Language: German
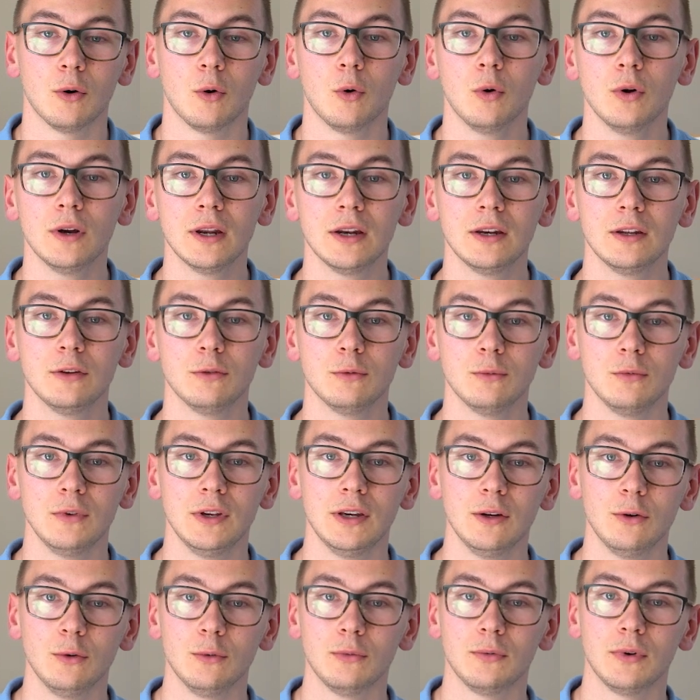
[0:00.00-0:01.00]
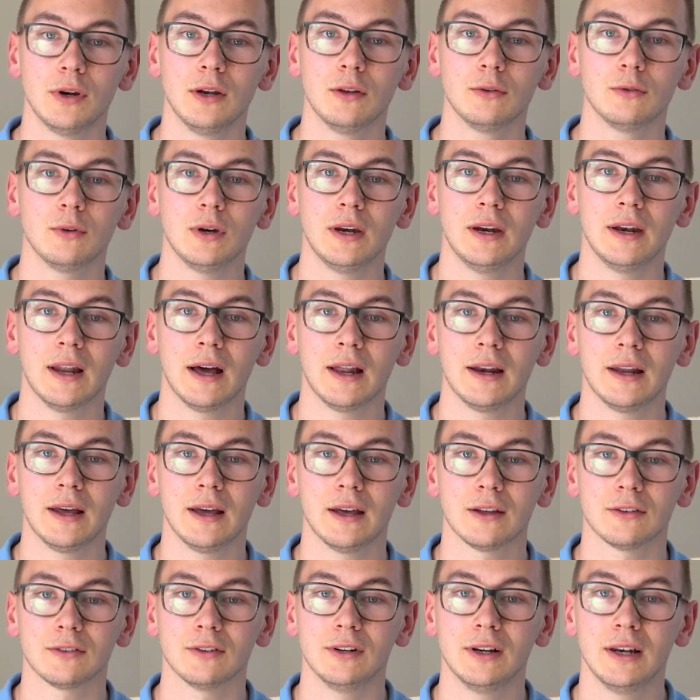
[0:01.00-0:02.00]
Unter diesem Video findest du den
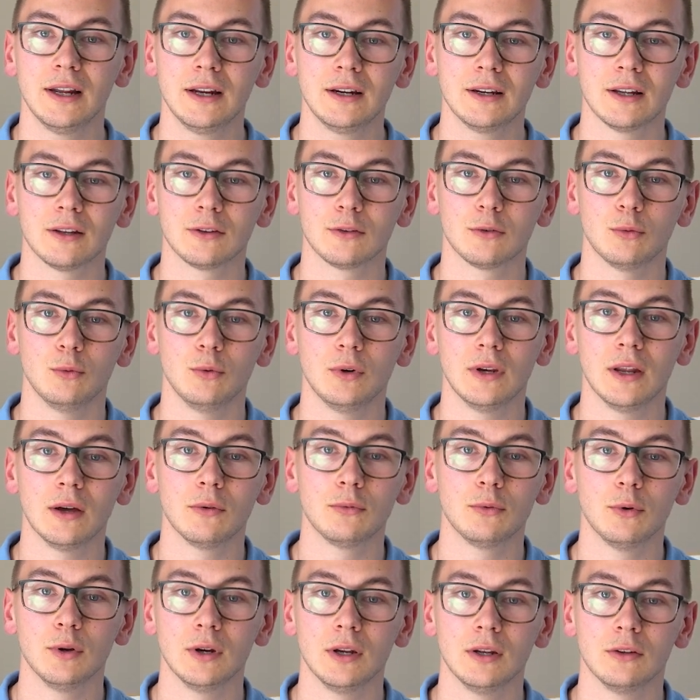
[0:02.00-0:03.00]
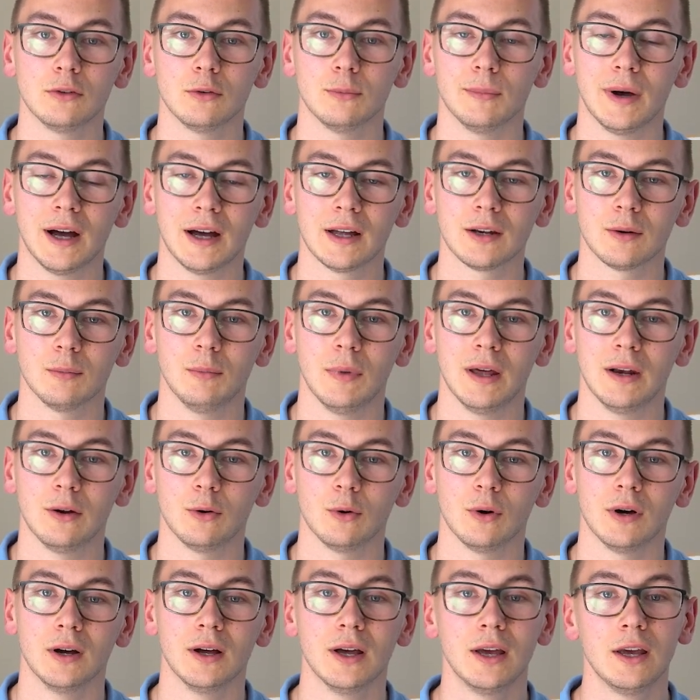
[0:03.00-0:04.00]
allerersten Link dazu, der führt dich zum Atem
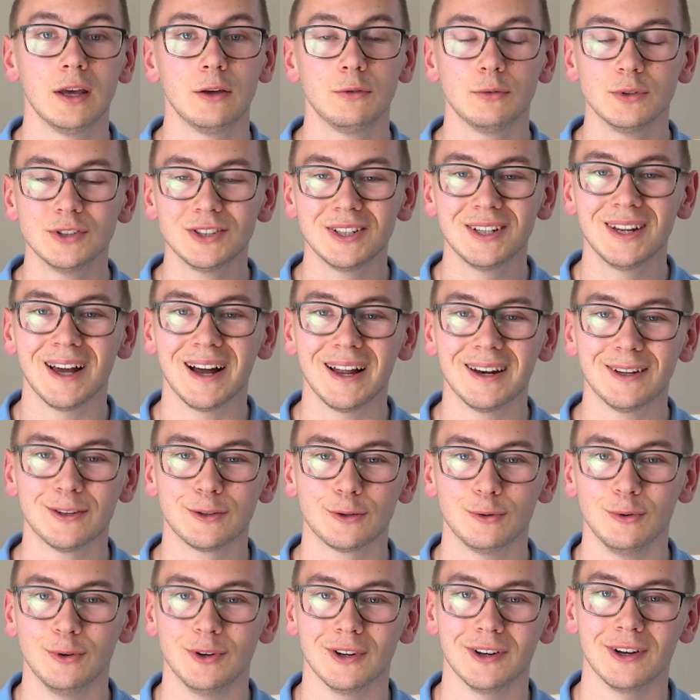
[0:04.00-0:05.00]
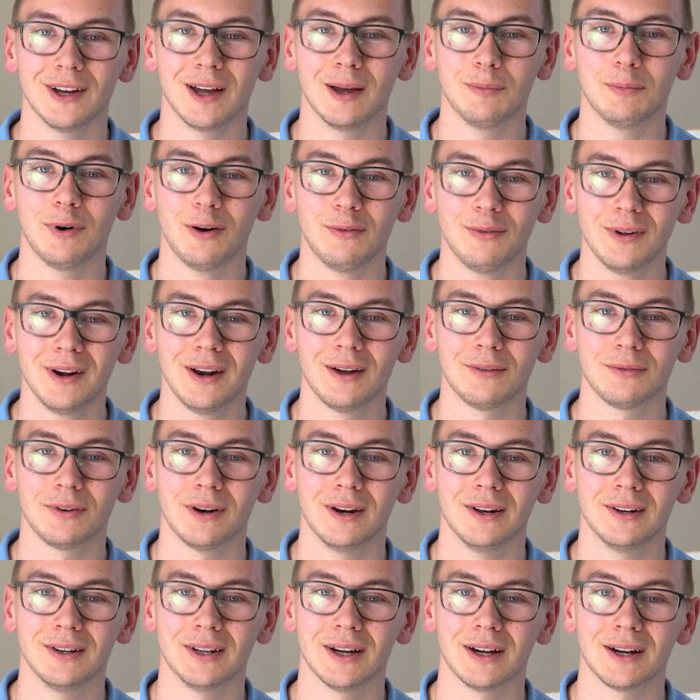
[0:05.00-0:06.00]
Mentor. Ich wünsche dir alles Gute, ein paar
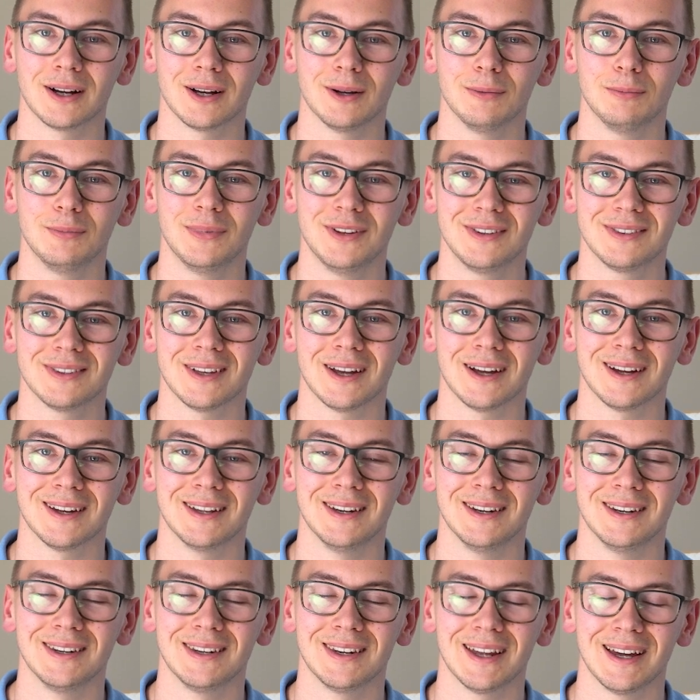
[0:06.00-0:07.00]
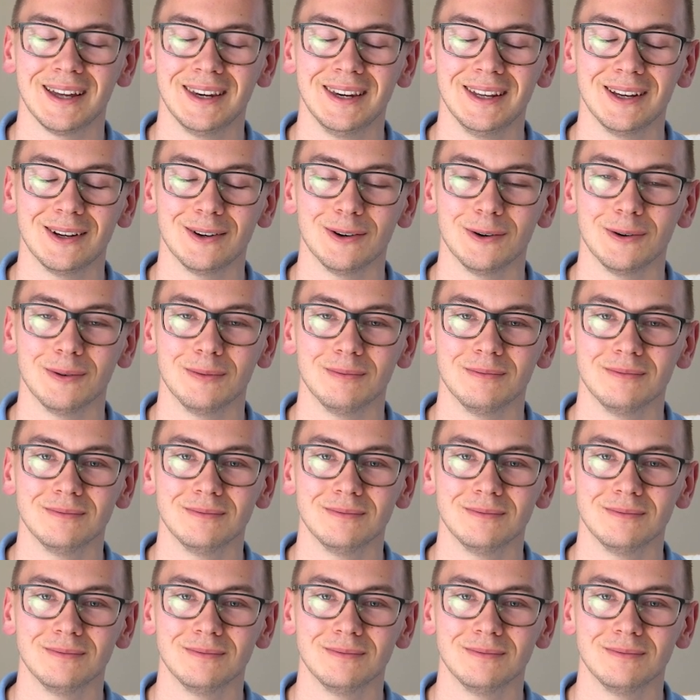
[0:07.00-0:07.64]
wundervolle Tage. Bis dahin, dein Nico.